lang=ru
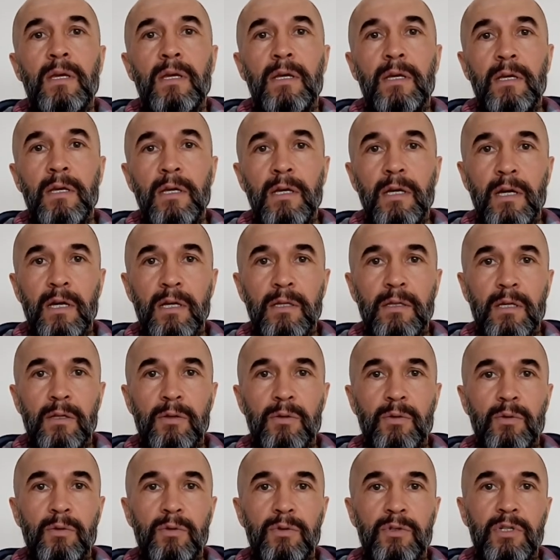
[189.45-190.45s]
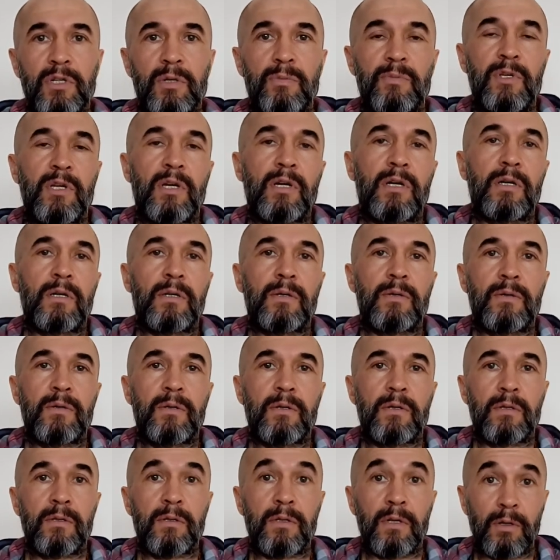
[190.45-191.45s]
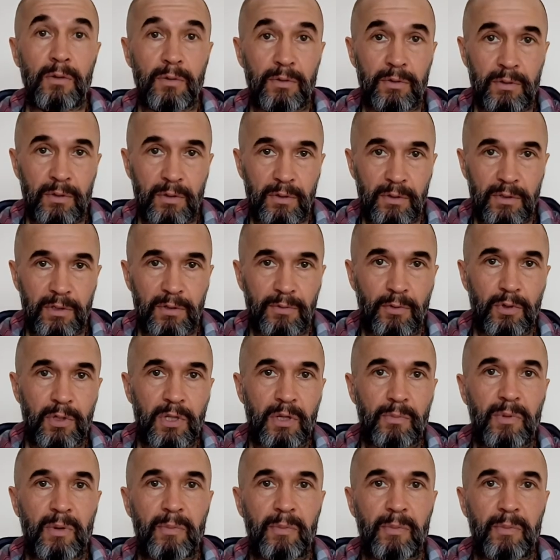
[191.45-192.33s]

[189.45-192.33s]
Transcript: И это то, чем я делюсь сегодня,